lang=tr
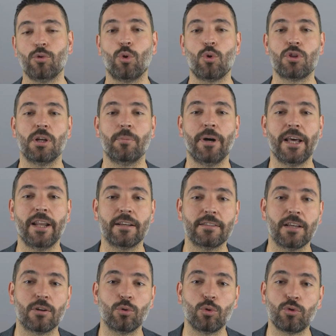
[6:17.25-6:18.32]
Sonuçta
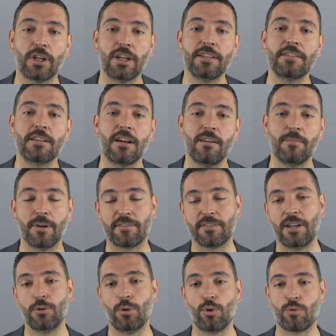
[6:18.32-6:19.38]
Bayraktar Rusya'nın
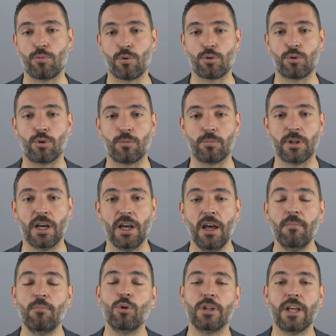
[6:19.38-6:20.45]
travmasına dönüşmüş durumda.
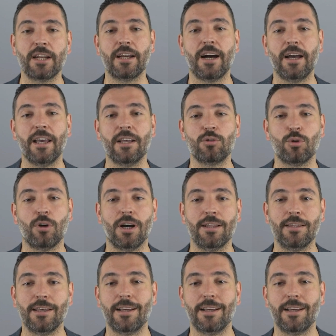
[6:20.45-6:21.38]
Bunlar gayet doğal